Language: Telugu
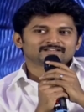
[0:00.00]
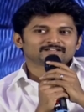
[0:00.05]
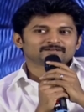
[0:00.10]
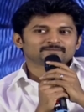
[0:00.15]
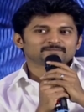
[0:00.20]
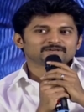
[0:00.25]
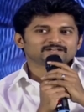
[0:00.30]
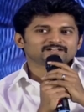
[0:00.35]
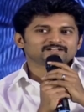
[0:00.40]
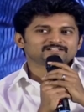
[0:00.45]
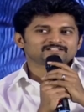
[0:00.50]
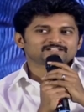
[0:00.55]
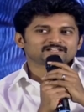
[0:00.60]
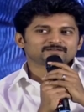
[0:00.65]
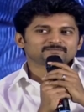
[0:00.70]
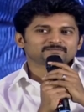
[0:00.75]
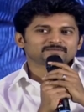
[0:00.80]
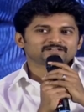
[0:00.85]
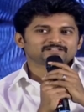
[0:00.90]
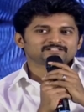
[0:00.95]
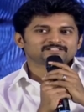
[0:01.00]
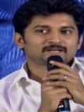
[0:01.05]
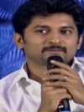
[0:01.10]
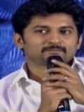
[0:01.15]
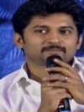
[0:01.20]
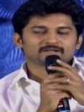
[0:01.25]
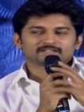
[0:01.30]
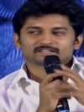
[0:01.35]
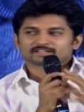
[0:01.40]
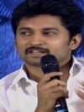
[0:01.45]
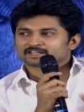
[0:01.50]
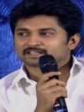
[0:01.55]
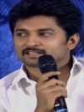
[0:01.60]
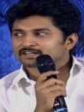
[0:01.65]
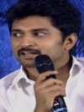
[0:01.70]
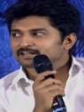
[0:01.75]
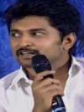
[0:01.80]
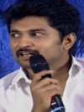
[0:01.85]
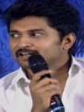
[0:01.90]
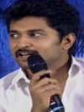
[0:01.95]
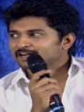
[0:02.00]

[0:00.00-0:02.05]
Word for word: రికమెండ్ చేయమని చెప్పలేదండి ఎందుకంటే